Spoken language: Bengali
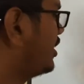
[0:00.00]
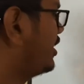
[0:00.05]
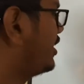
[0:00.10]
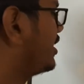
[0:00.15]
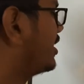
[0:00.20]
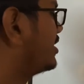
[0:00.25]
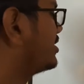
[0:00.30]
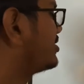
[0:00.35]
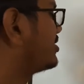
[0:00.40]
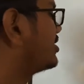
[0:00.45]
এই
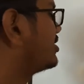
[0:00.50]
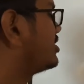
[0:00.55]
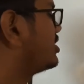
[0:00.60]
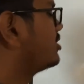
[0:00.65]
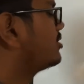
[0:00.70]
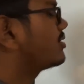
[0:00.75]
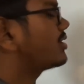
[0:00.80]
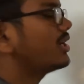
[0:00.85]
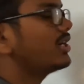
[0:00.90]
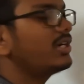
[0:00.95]
কাজটা ছিল
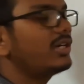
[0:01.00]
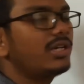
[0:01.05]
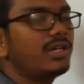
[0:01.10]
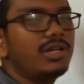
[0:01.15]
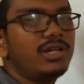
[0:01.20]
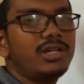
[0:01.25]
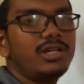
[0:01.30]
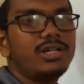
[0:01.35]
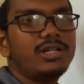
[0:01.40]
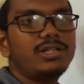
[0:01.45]
কার
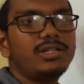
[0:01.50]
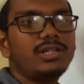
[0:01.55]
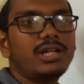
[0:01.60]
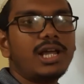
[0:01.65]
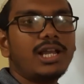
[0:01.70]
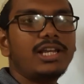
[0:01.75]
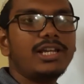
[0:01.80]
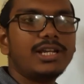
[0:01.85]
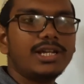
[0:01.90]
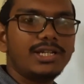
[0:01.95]

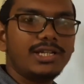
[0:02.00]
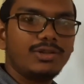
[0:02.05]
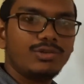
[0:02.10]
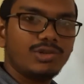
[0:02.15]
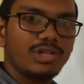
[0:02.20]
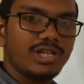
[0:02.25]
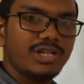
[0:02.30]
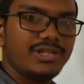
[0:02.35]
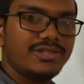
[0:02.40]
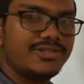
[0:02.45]
নালিকা
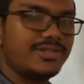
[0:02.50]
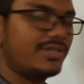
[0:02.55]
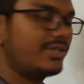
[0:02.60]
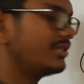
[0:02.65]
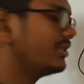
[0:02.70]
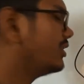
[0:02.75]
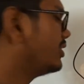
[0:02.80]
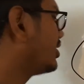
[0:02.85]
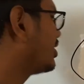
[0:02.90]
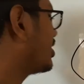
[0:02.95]
নিউক্লিয়াসের
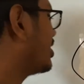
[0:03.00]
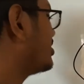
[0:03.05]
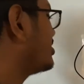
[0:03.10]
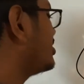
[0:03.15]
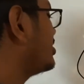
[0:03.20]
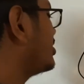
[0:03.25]
কাজেই